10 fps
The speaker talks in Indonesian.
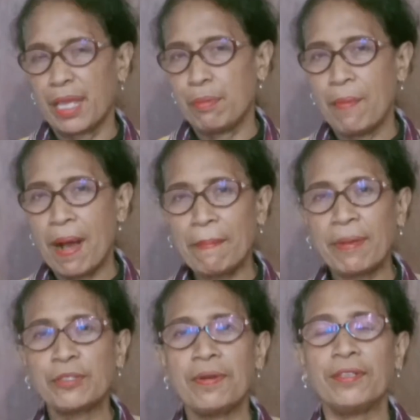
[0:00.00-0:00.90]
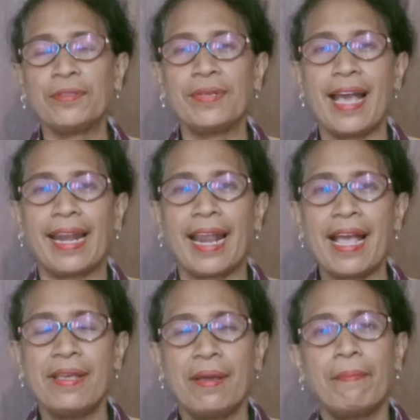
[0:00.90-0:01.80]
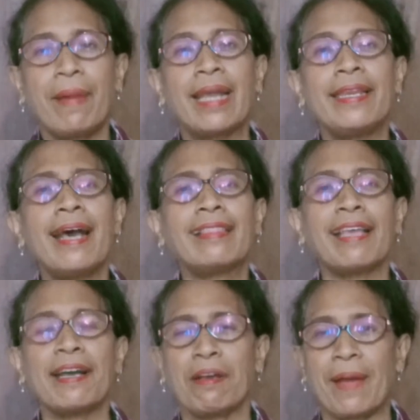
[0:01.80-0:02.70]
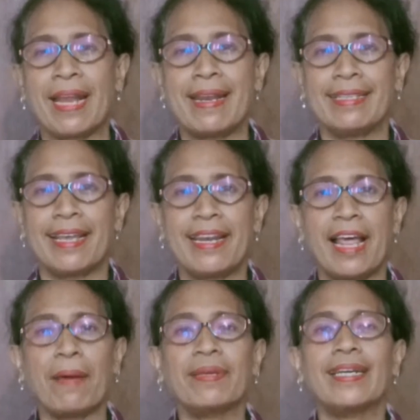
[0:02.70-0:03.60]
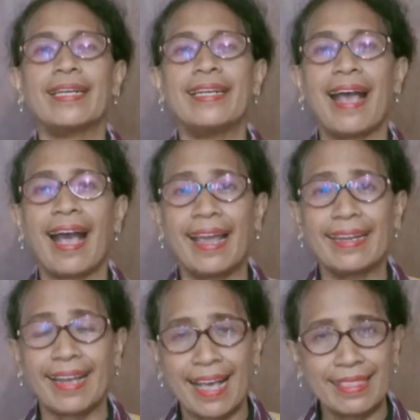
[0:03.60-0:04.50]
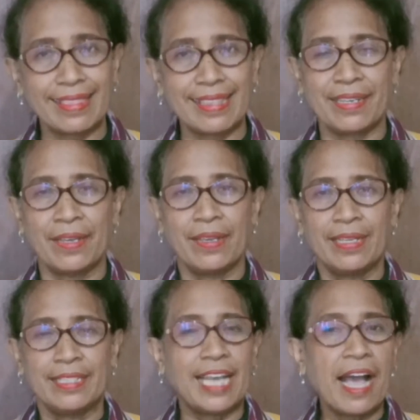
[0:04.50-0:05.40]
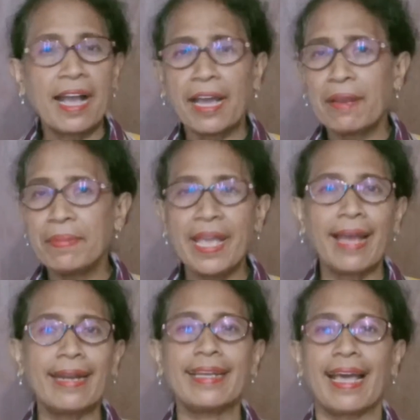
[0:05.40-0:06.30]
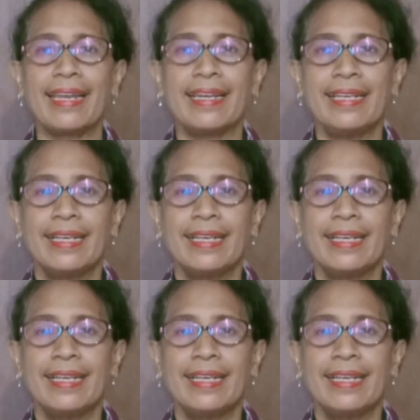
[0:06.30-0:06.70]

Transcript: Ibu Bapak, Saudara-saudara, mari datang kepadanya dalam kerendahan hati Jangan biarkan